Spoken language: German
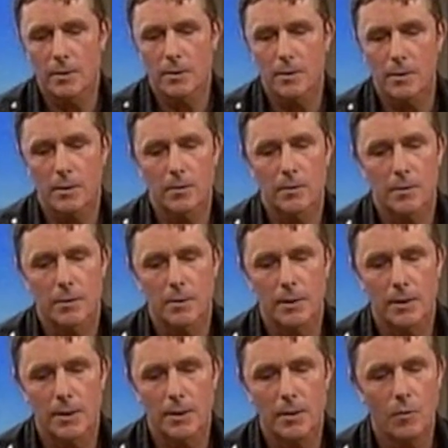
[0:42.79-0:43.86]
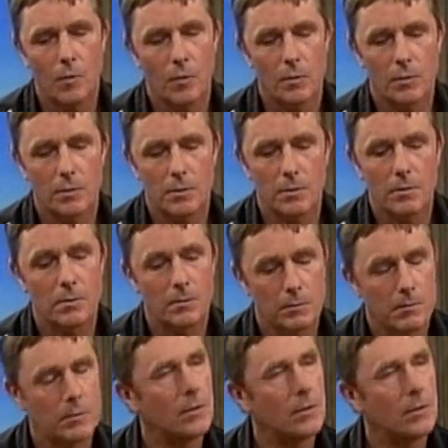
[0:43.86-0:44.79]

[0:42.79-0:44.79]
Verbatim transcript: interessante City und äh,